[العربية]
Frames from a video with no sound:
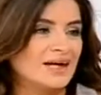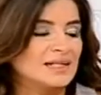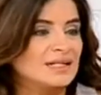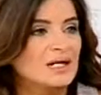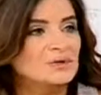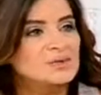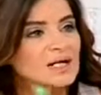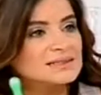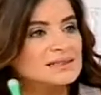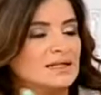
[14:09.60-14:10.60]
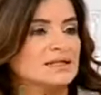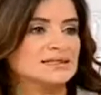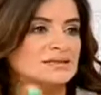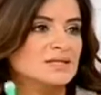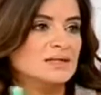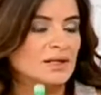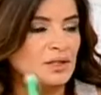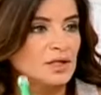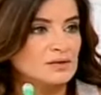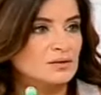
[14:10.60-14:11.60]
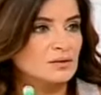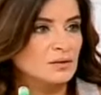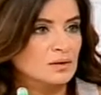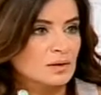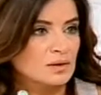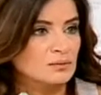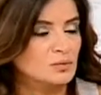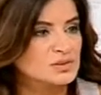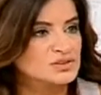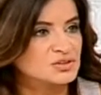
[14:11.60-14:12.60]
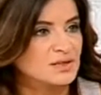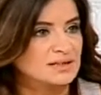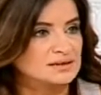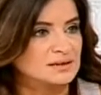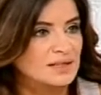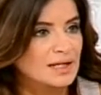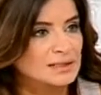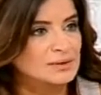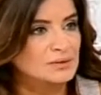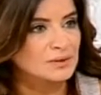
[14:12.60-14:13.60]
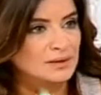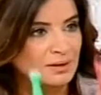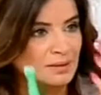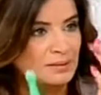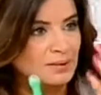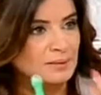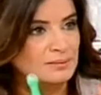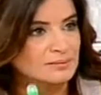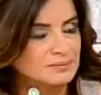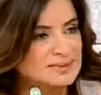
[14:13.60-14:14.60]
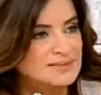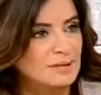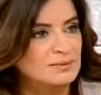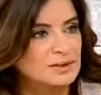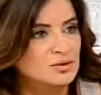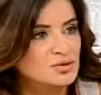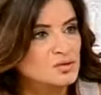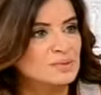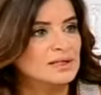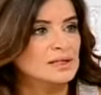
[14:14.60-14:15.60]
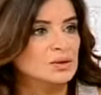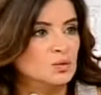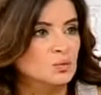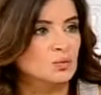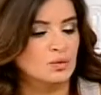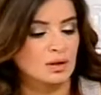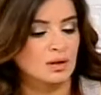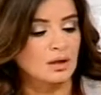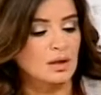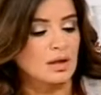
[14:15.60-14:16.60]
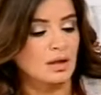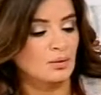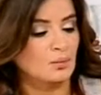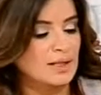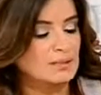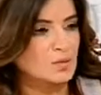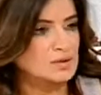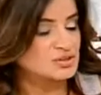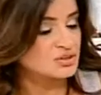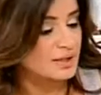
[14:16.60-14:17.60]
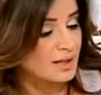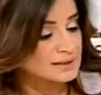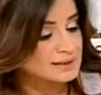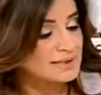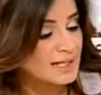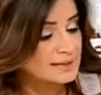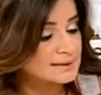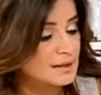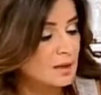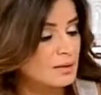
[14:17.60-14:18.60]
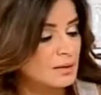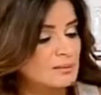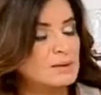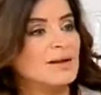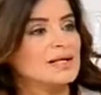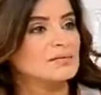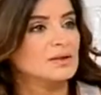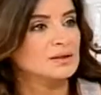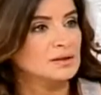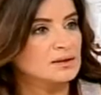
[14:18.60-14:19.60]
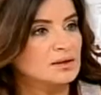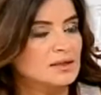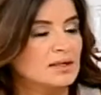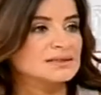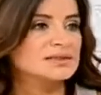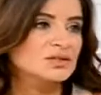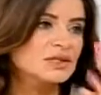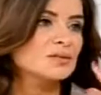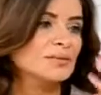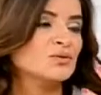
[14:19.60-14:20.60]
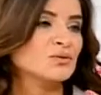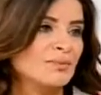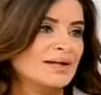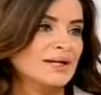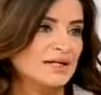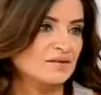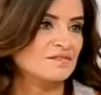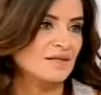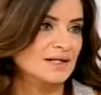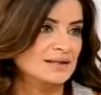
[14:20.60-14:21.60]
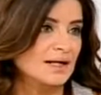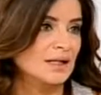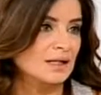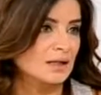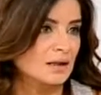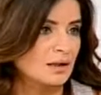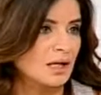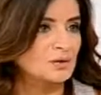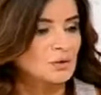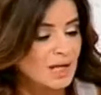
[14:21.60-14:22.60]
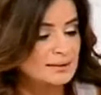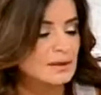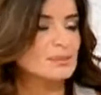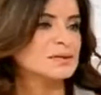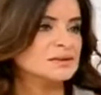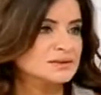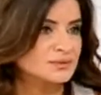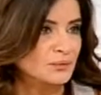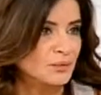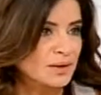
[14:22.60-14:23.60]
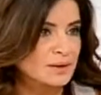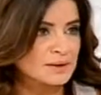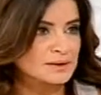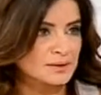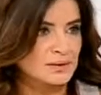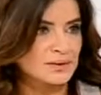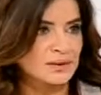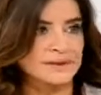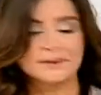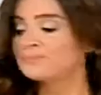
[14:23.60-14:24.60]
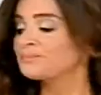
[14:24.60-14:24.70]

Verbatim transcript: يعني آه. العيون اصلا لازم دائما نحط لهم مويسترايزر نخليهم آه، مستعملين رطبين و ويل آه، مويسترايزد هيدا من بعد ما يخلص دغري بيكون بين الايفكت على العيون حتى من نصه اوكي, أوكي.